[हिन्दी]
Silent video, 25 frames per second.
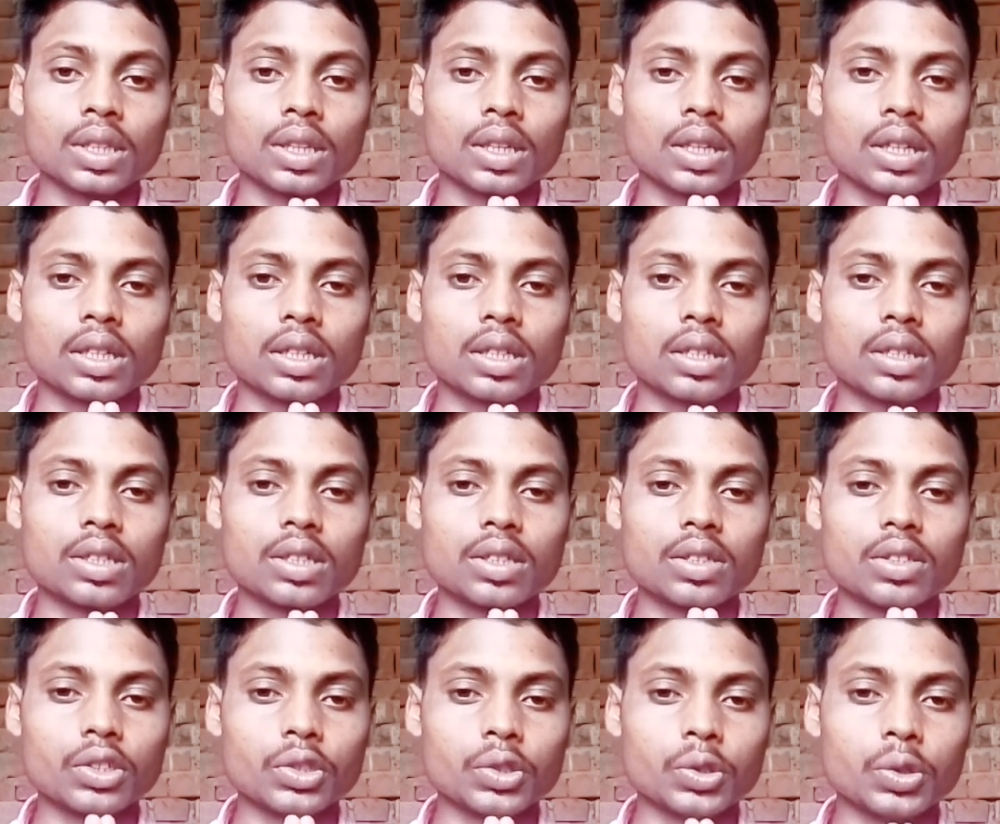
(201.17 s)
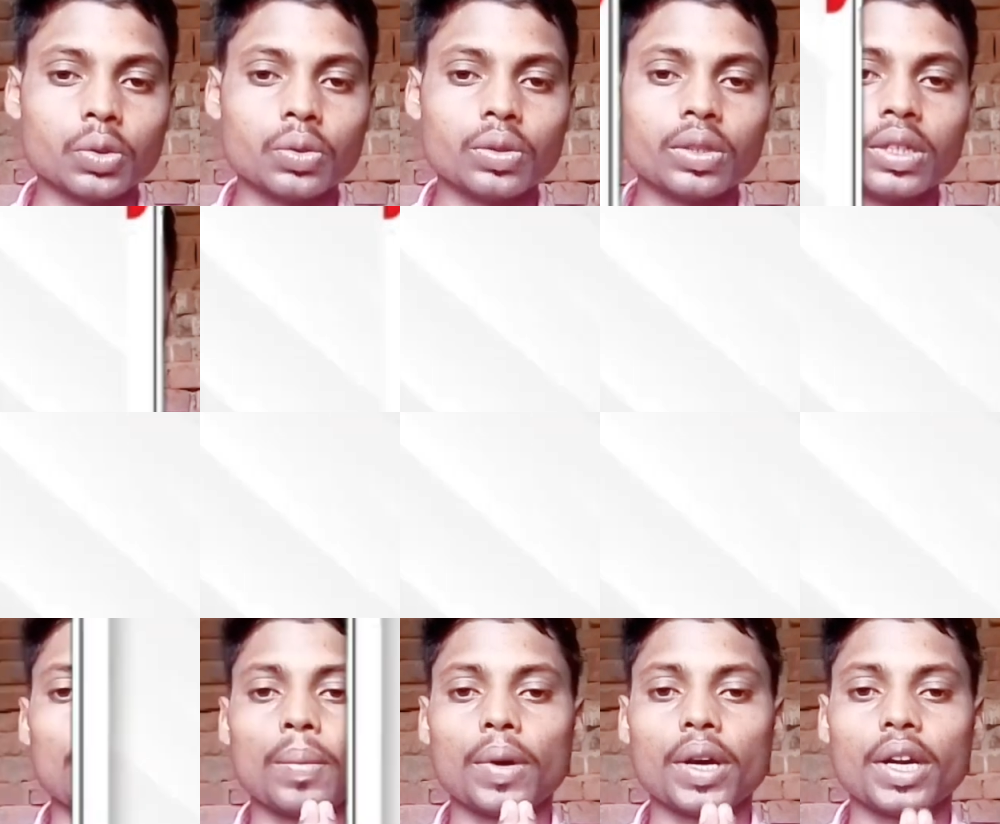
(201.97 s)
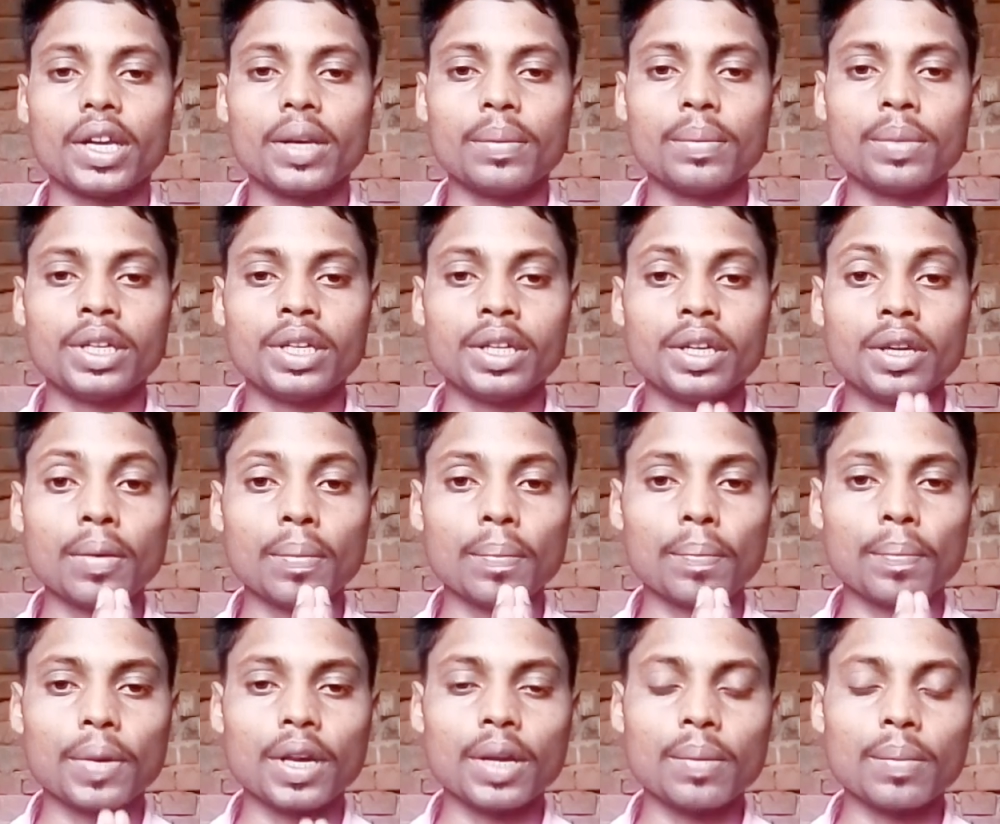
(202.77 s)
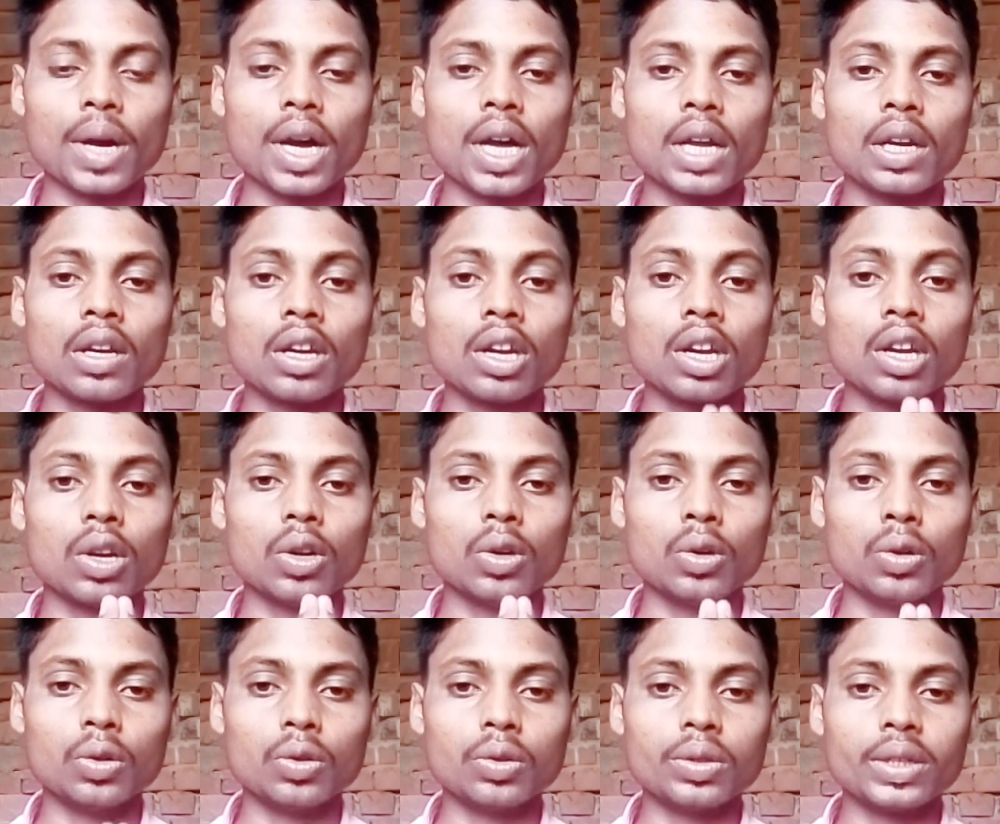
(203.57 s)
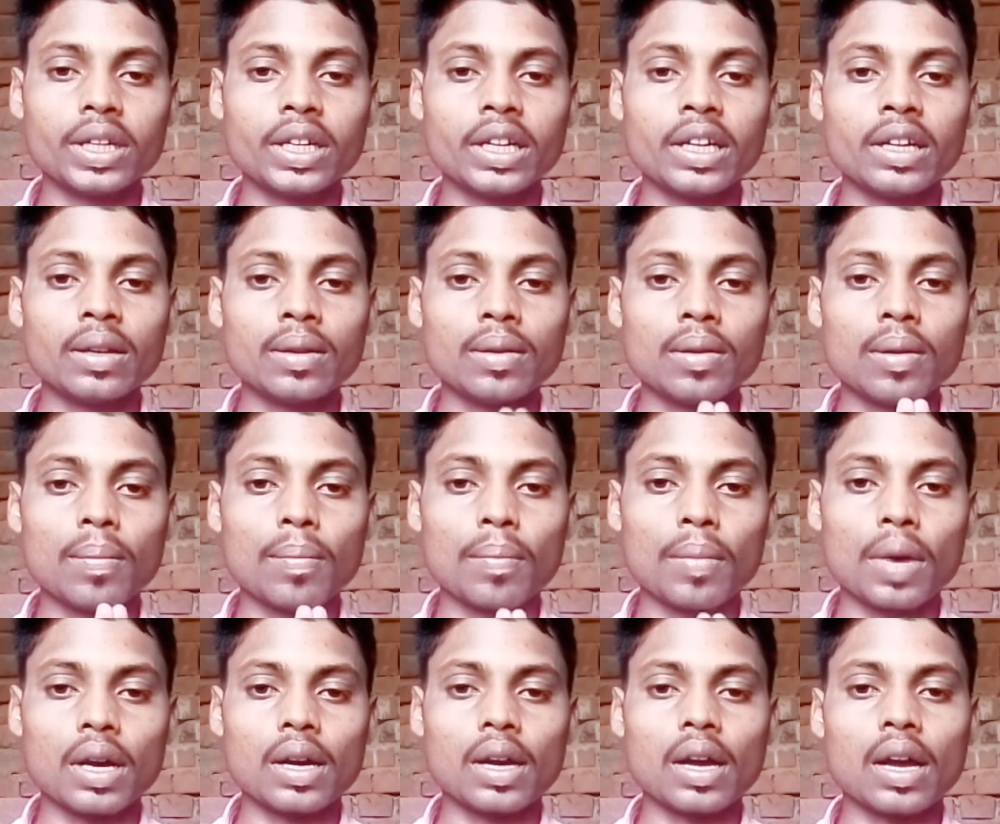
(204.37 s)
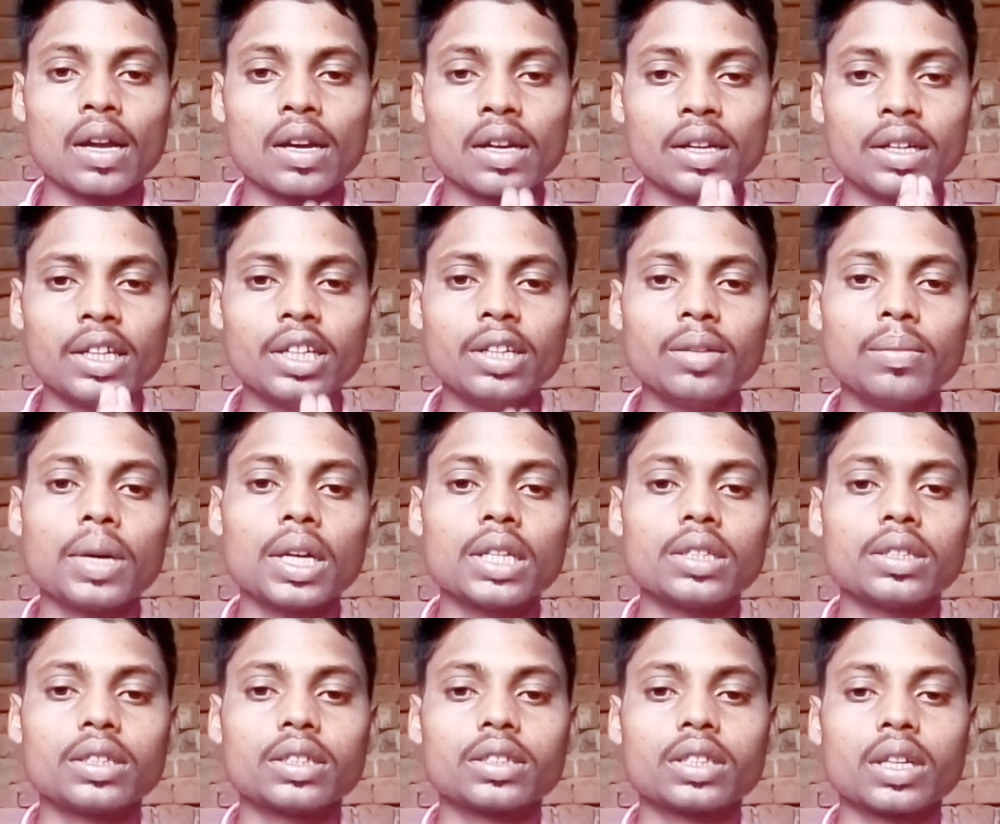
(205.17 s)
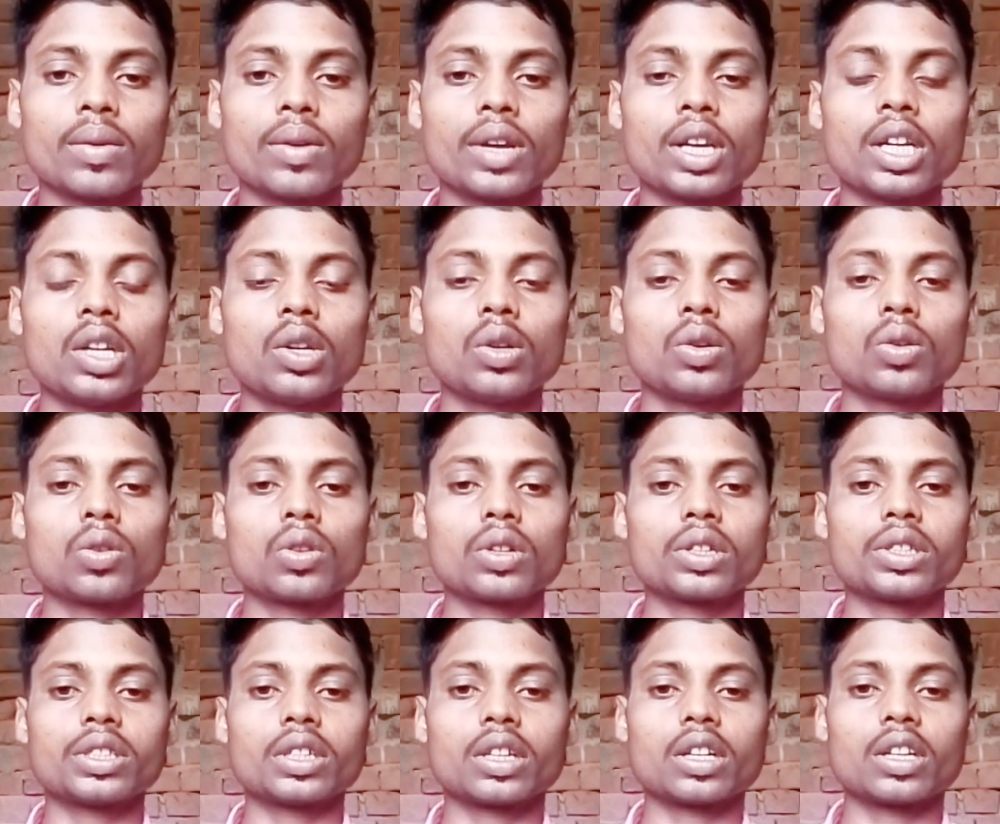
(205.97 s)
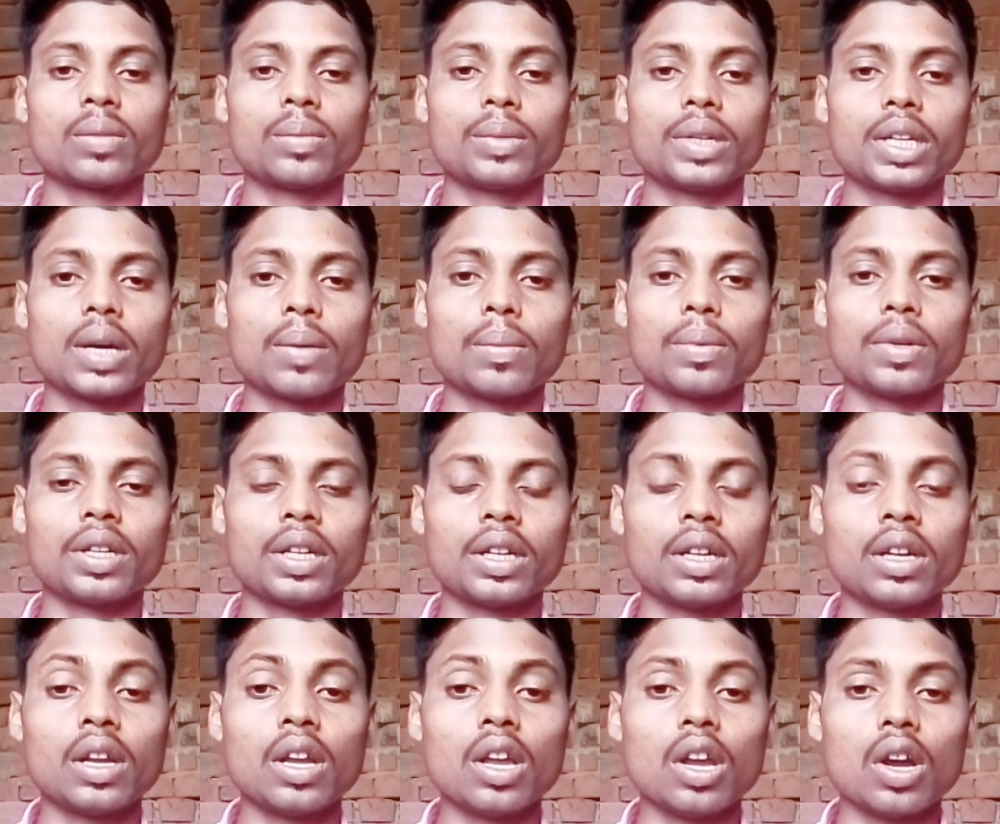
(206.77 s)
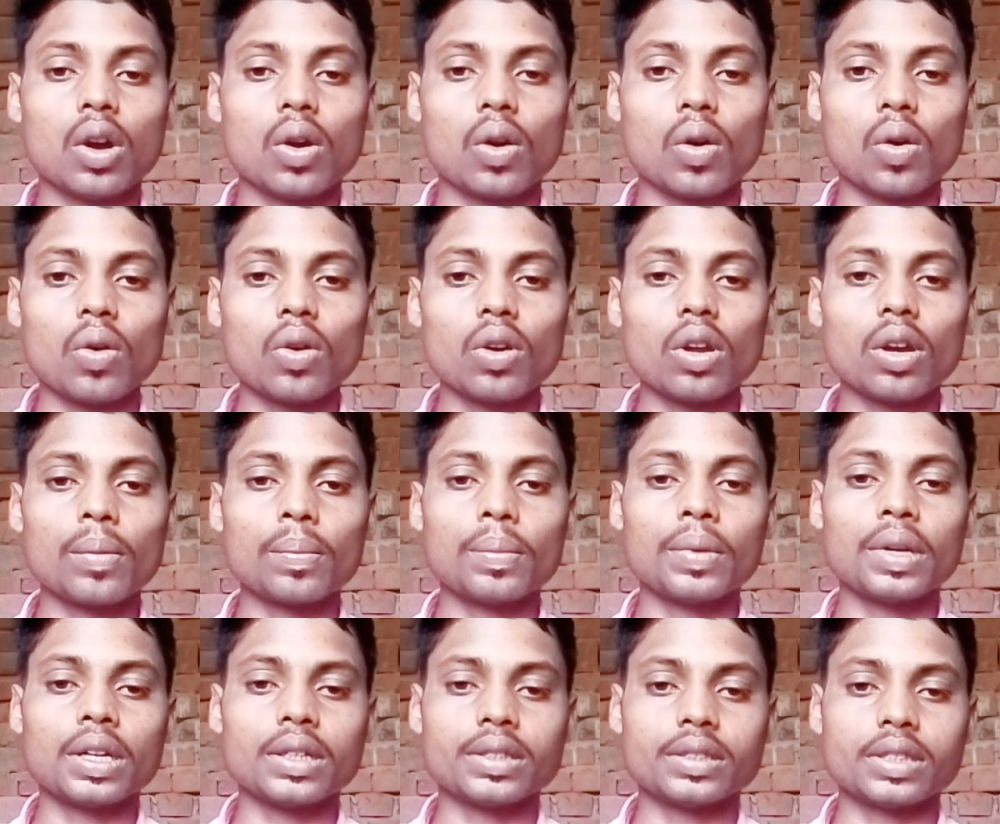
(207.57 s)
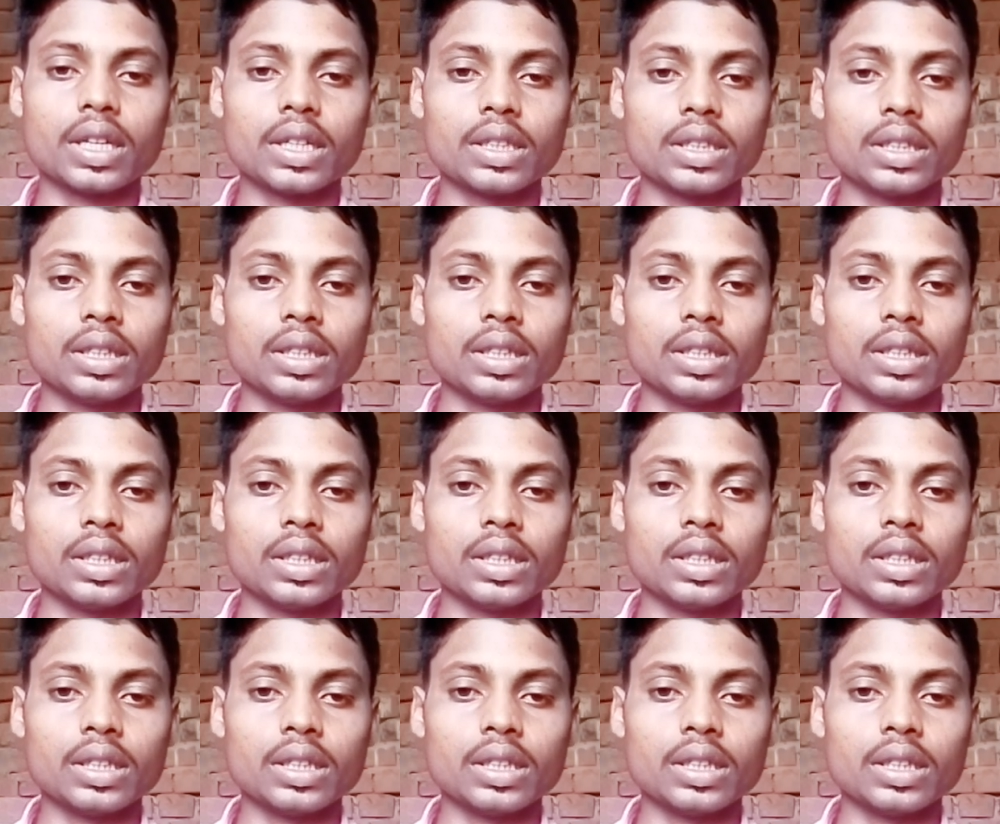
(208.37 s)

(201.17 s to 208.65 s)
किसी झूठे फरेबी बेईमान लुटेरे मकारहीन मानसिकता वाले लोगों के चक्कर में ना पड़े और अपना जाति